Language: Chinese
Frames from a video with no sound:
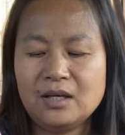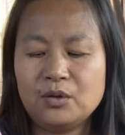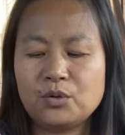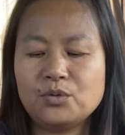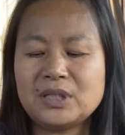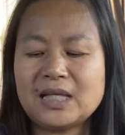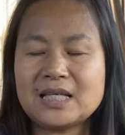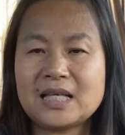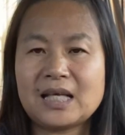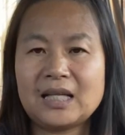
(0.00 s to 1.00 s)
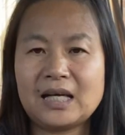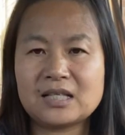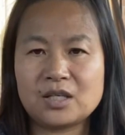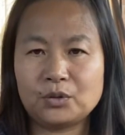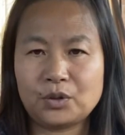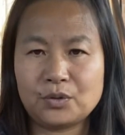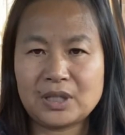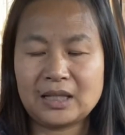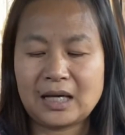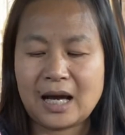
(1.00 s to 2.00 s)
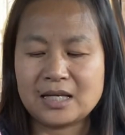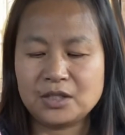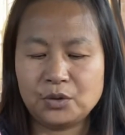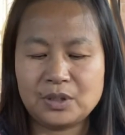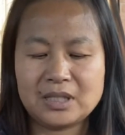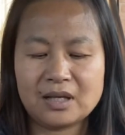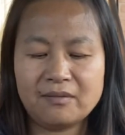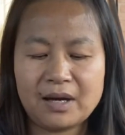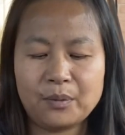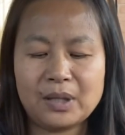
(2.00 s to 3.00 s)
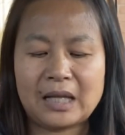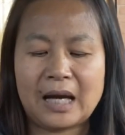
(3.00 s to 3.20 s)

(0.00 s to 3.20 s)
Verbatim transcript: 我估计呢，现在呢手头上呢还是有一些个外汇的，